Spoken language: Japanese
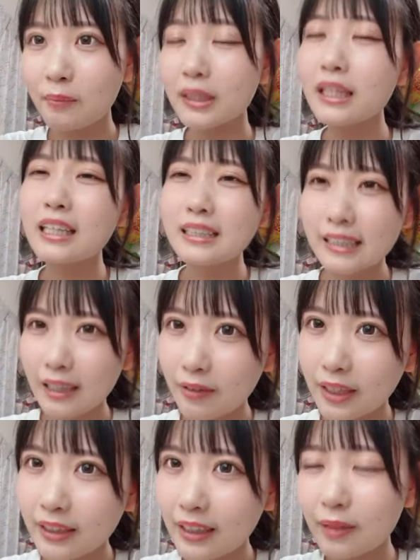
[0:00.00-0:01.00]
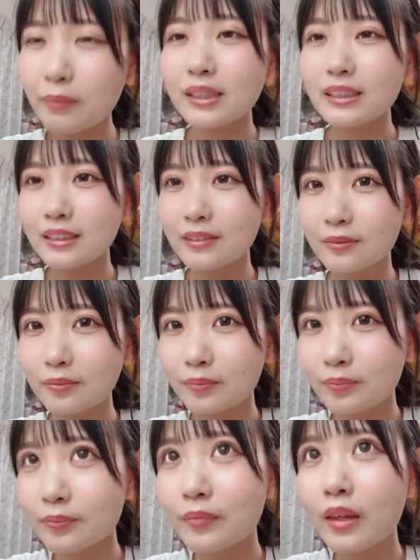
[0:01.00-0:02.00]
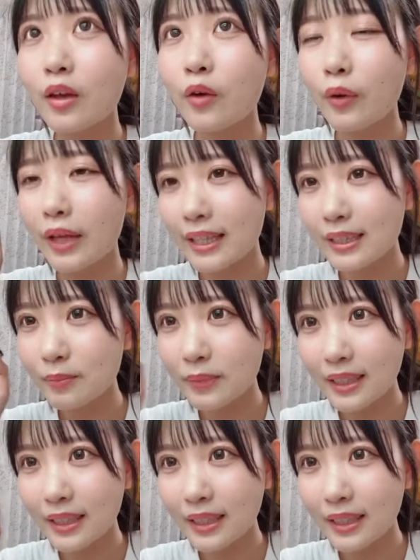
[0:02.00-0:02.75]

また何時か分かったら言いますおやす